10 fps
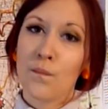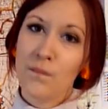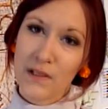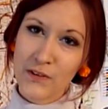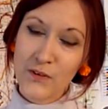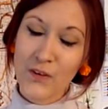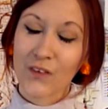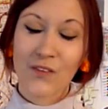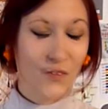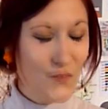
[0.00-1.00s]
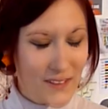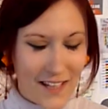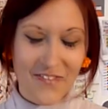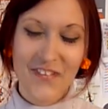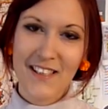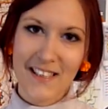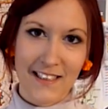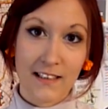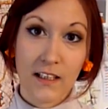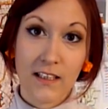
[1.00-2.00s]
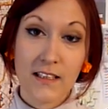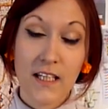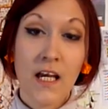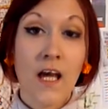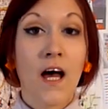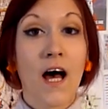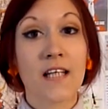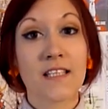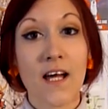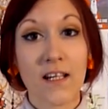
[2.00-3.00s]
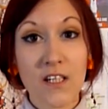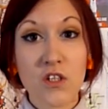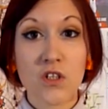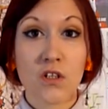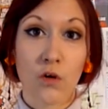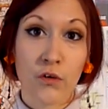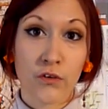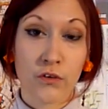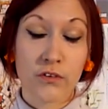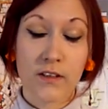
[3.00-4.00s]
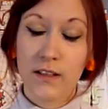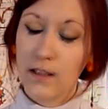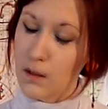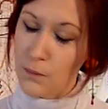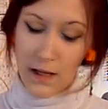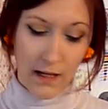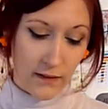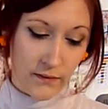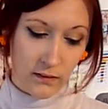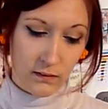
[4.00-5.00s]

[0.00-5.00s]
bien sûr tout à fait désintéressé, à sa riche grand-tante qui est malade.